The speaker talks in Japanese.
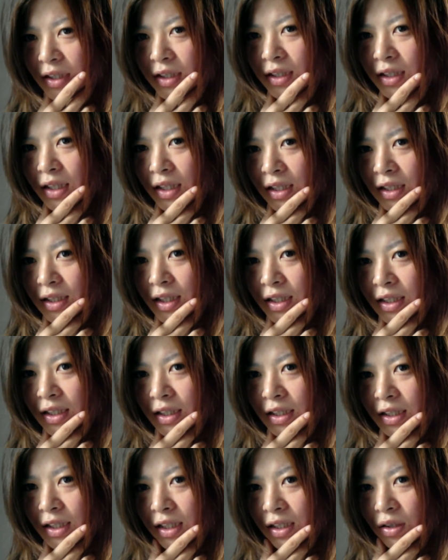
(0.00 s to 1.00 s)
あんな、
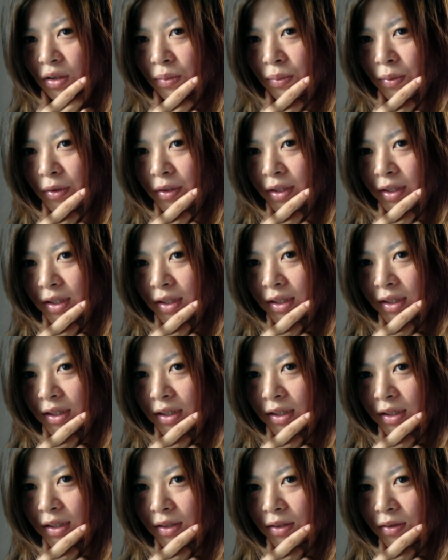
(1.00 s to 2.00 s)
何、木登
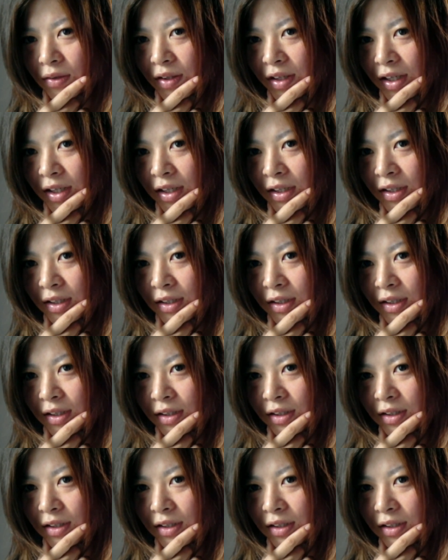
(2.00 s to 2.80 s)
りとか